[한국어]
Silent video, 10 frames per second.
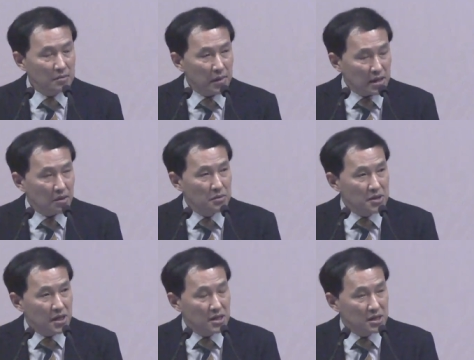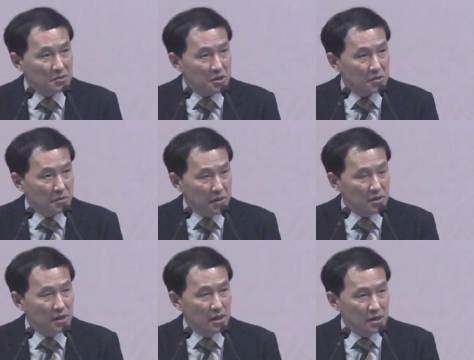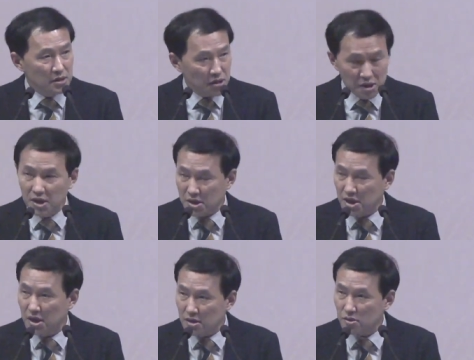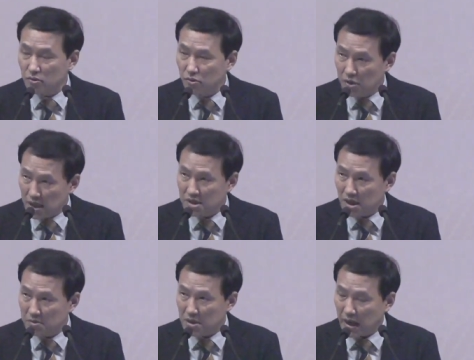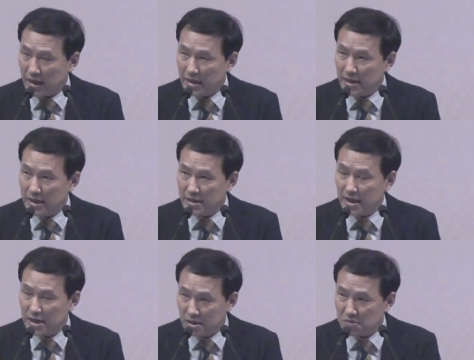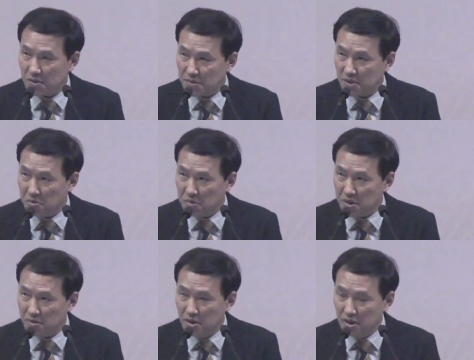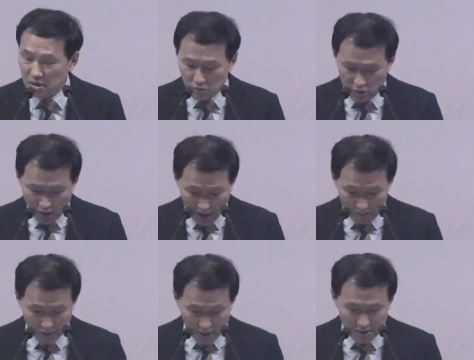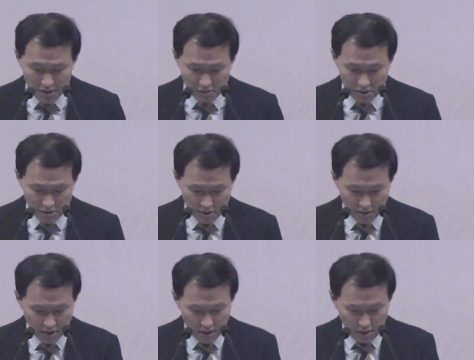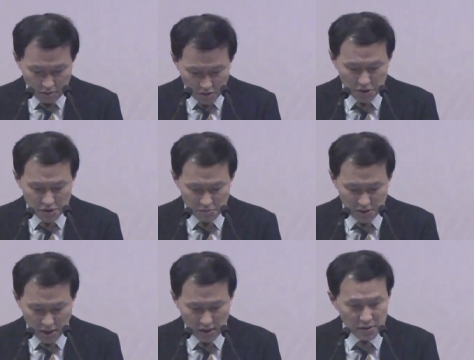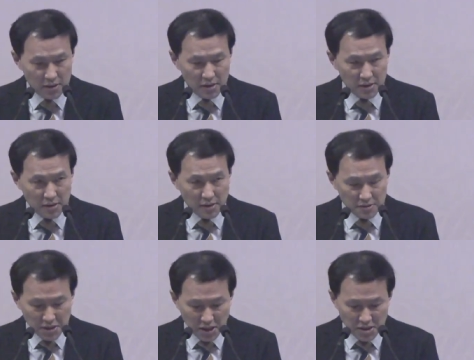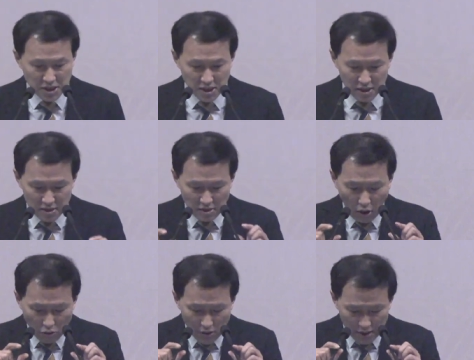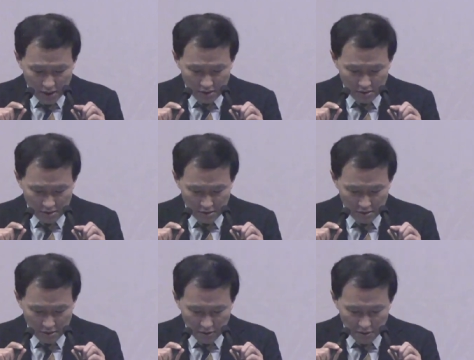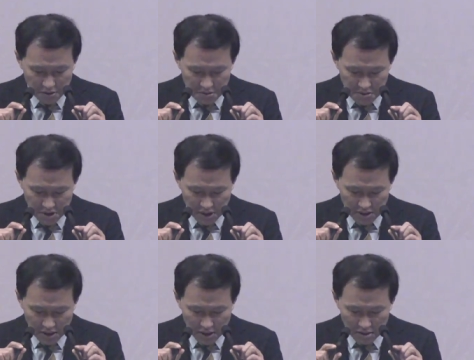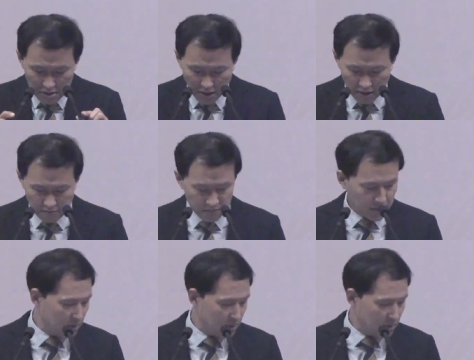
마태복음 1장 21절에 보면 저희 죄에서 구원할 자입니다. 1장 23절에 보면 우리와 함께 하시기 위해서 오셨습니다. 아, 제가 제일 억울한 게 이거거든요. 어렸을 때 신앙생활 했는데